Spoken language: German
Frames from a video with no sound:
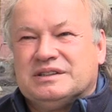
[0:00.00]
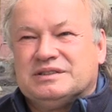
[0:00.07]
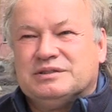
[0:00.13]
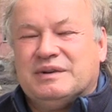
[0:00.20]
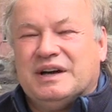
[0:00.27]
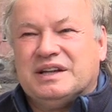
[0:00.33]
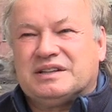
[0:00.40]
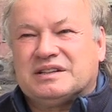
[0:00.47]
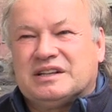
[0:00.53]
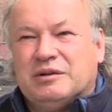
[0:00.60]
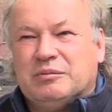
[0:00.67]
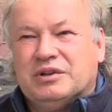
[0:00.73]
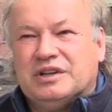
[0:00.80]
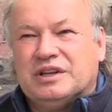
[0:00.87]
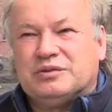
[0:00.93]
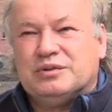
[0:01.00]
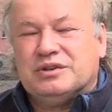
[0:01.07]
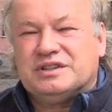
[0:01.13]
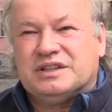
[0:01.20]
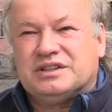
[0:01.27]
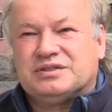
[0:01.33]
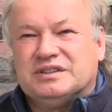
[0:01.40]
soweit kann man
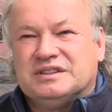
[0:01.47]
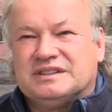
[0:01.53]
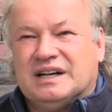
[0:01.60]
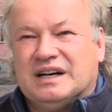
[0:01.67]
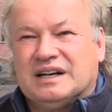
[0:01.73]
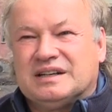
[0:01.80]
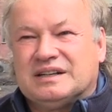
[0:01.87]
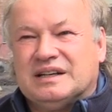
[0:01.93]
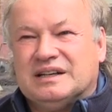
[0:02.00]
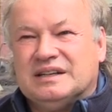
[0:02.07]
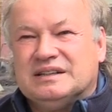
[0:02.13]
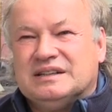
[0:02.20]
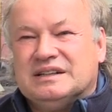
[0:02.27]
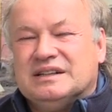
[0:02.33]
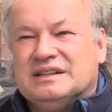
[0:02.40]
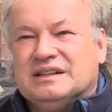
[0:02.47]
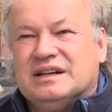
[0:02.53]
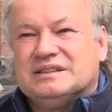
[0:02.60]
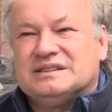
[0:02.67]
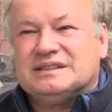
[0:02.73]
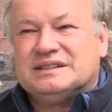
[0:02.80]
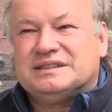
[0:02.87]
natürlich jetzt schon sagen, dann,
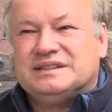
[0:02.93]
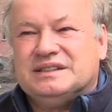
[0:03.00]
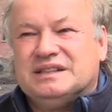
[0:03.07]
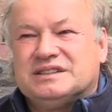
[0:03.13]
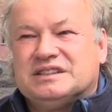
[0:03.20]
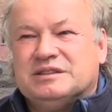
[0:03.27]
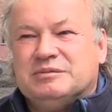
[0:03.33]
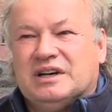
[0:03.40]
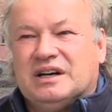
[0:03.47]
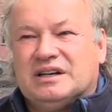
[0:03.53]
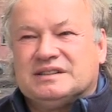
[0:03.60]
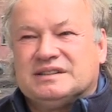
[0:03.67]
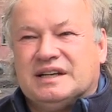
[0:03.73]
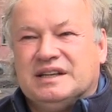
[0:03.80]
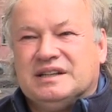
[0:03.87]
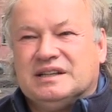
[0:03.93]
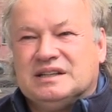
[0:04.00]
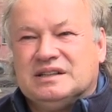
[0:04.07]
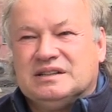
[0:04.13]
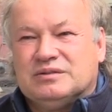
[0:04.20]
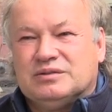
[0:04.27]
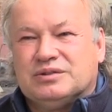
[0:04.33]
also das Ziel zum
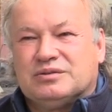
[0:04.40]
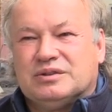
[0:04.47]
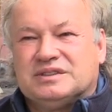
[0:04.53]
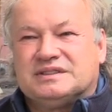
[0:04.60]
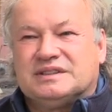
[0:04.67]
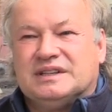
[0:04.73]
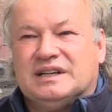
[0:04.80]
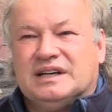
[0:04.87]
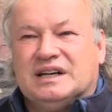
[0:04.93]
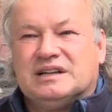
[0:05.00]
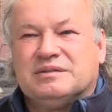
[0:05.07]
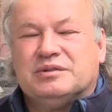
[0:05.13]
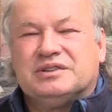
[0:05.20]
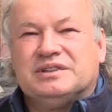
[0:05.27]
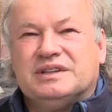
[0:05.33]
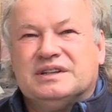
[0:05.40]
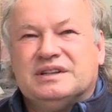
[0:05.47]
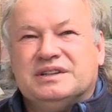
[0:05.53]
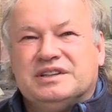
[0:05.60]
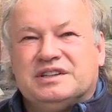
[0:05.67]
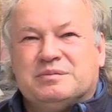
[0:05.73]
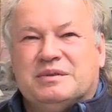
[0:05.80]
Jahresende oder kurz danach wird
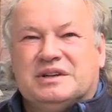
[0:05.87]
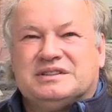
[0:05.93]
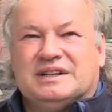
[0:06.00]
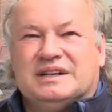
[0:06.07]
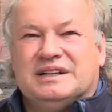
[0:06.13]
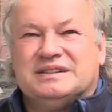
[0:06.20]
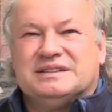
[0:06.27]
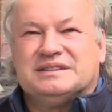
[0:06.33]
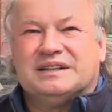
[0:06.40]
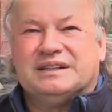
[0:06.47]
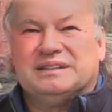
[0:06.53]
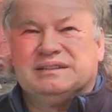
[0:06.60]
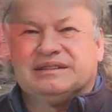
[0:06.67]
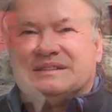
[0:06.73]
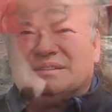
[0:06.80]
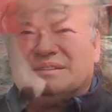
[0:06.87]
hier nicht mehr zu halten sein.